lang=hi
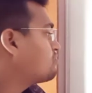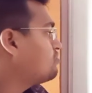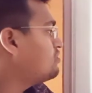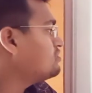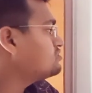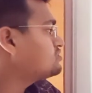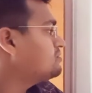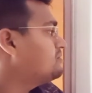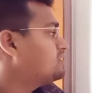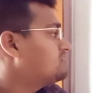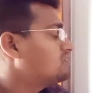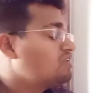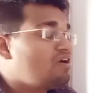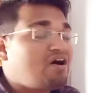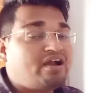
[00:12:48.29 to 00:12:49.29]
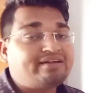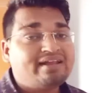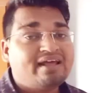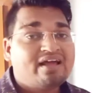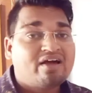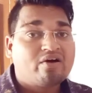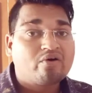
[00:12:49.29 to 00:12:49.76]
कुड सुमित नॉट
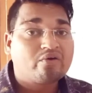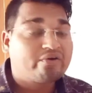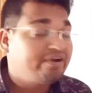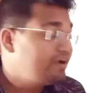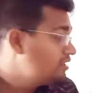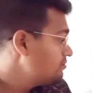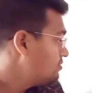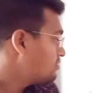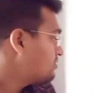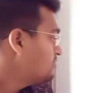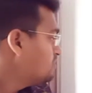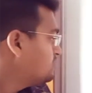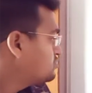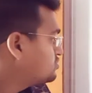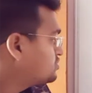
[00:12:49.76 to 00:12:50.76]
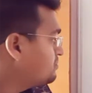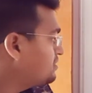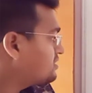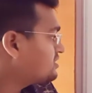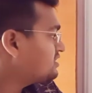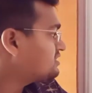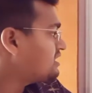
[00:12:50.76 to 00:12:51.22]
रीड बुक
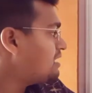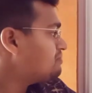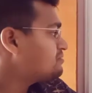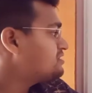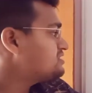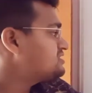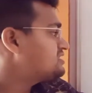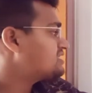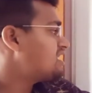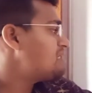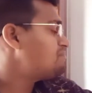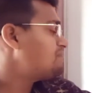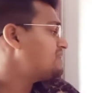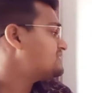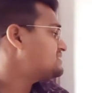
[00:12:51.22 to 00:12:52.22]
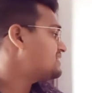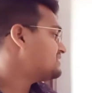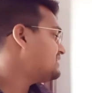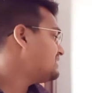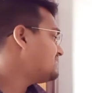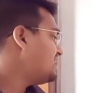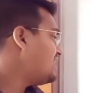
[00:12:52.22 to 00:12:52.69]
सुमित किताब किस जगह पढ़
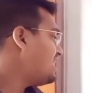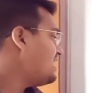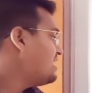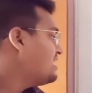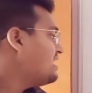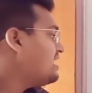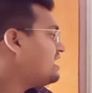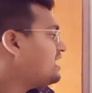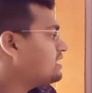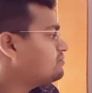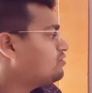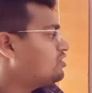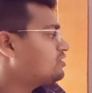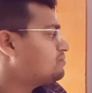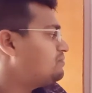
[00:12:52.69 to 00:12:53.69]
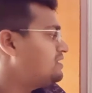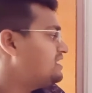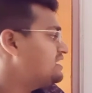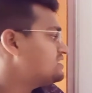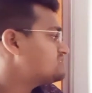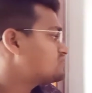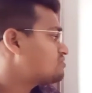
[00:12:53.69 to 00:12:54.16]
सकता था एट वॉट
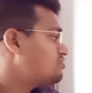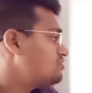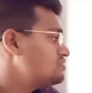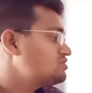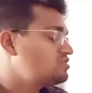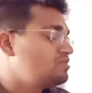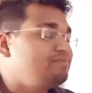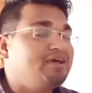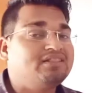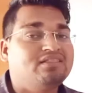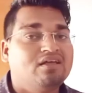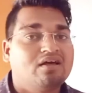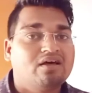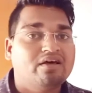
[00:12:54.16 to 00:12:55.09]
प्लेस कुड सुमित